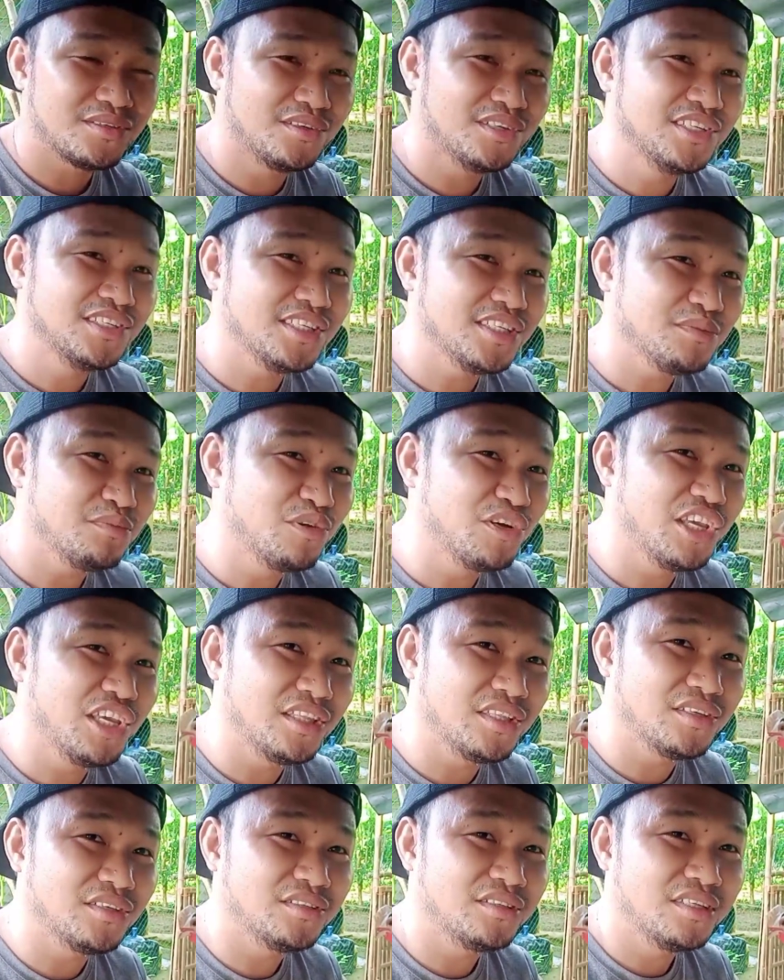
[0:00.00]
So, this is
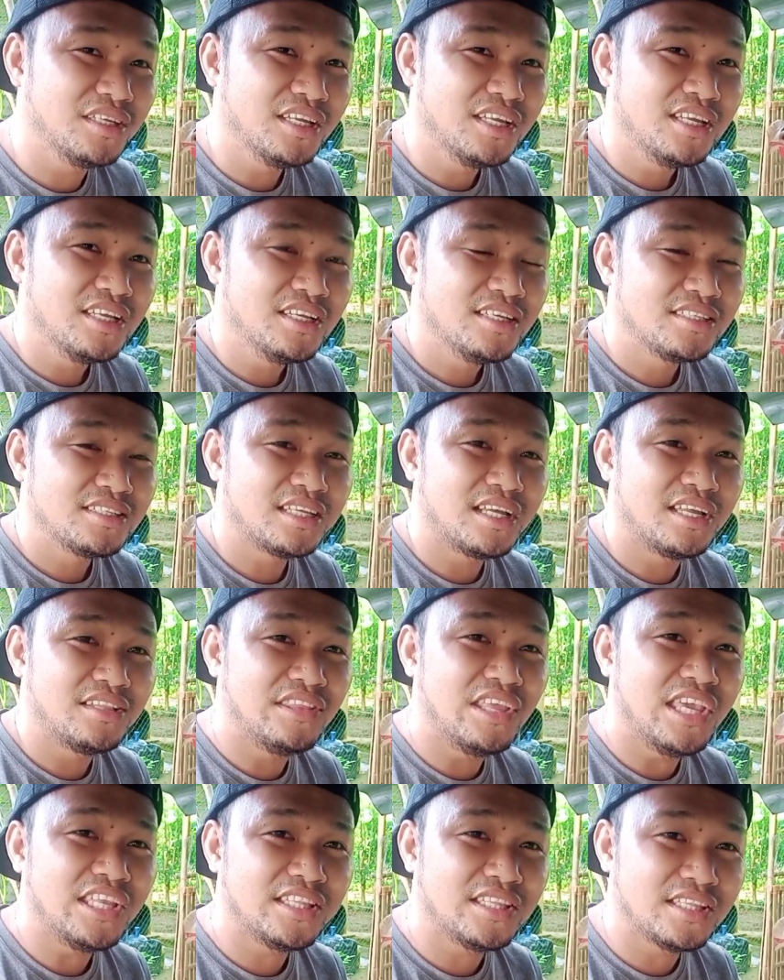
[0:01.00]
Bugito sa
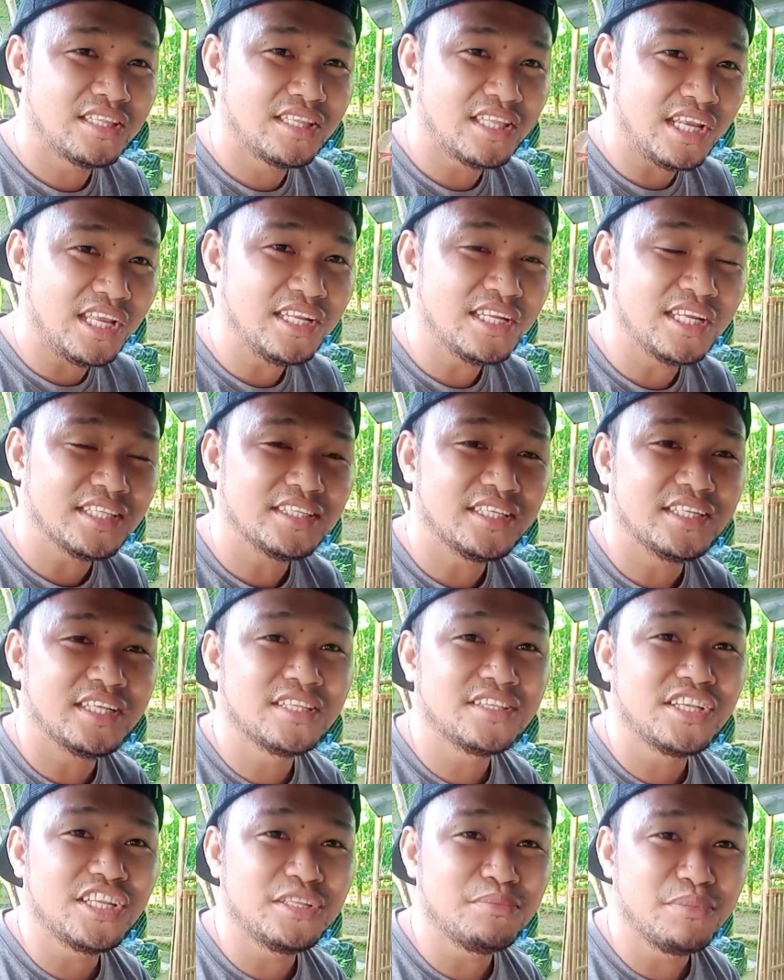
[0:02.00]
day 3
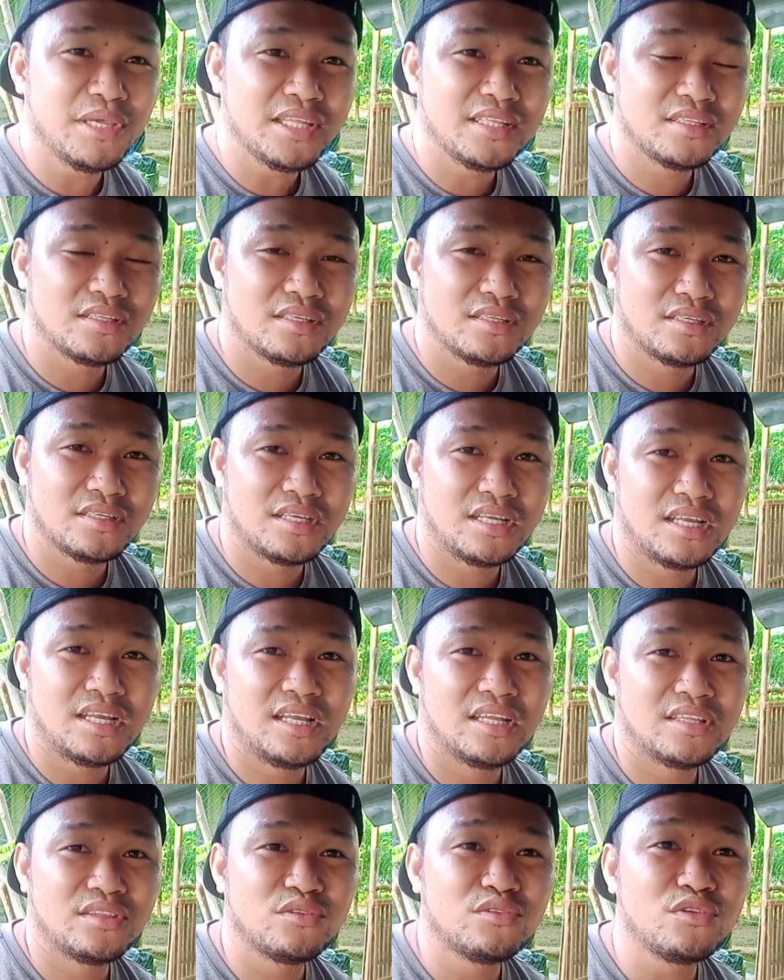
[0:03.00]
natin ng treatment
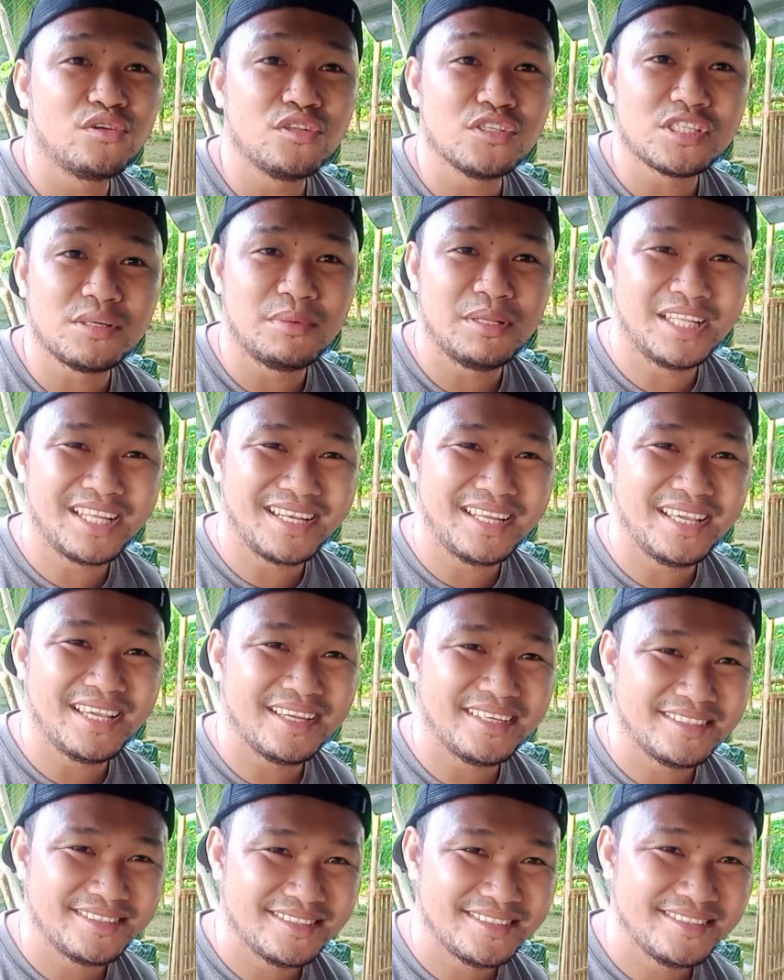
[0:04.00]
uh, tungkol sa
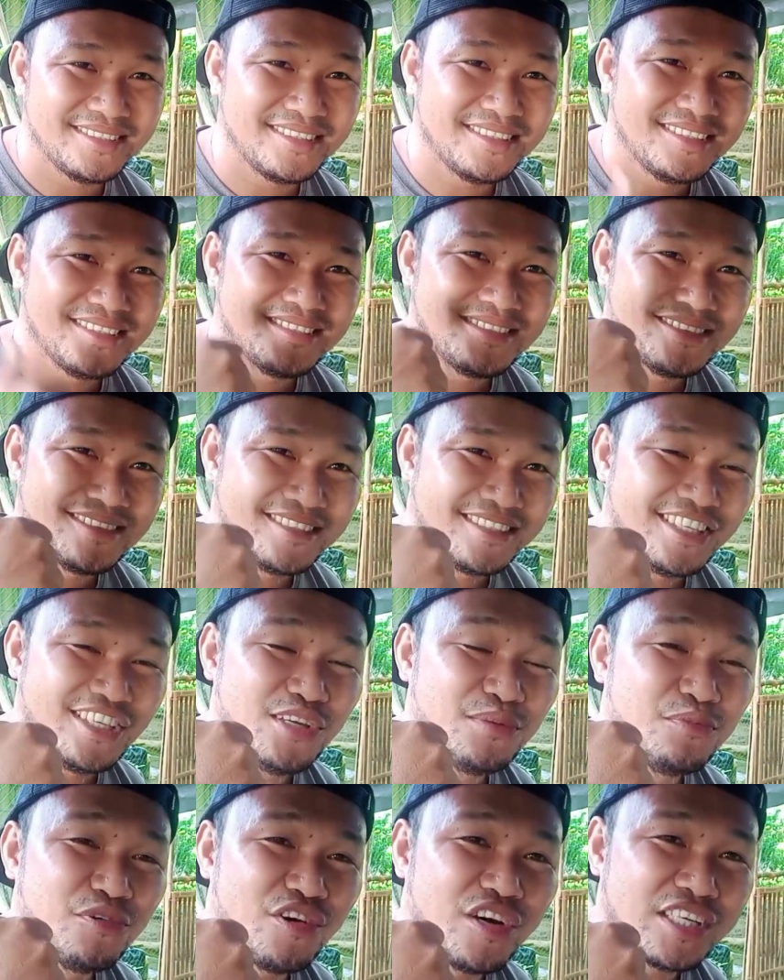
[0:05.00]
malaria.
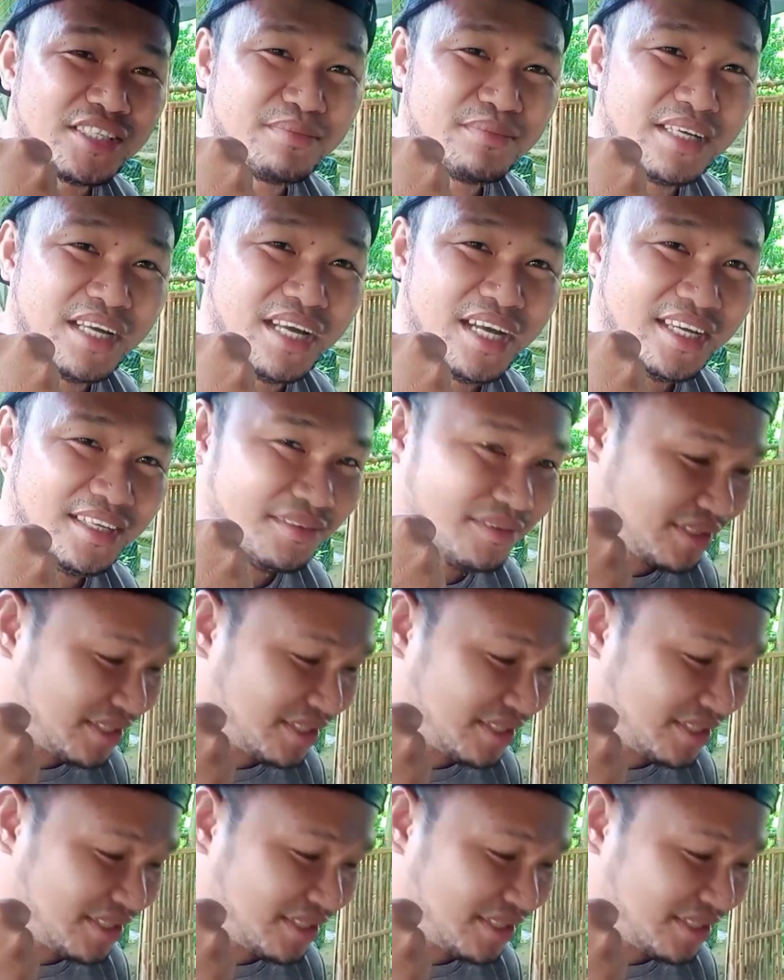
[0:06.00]
See you bukas mga